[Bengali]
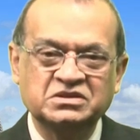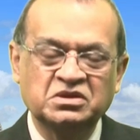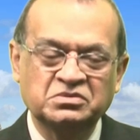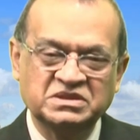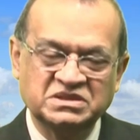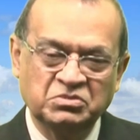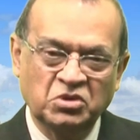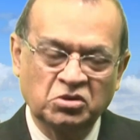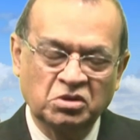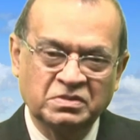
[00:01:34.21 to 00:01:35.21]
ইকোনমির চেয়ে
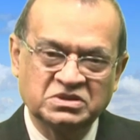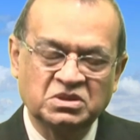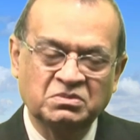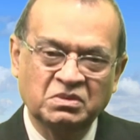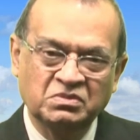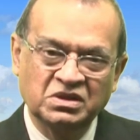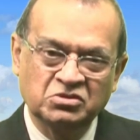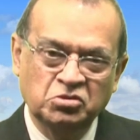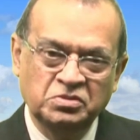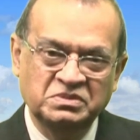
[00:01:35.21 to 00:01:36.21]
বড় হবার সম্ভাবনা
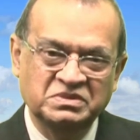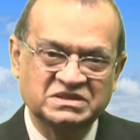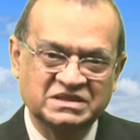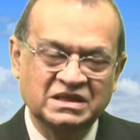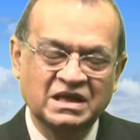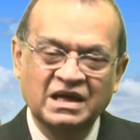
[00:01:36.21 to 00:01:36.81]
খুবই বেশি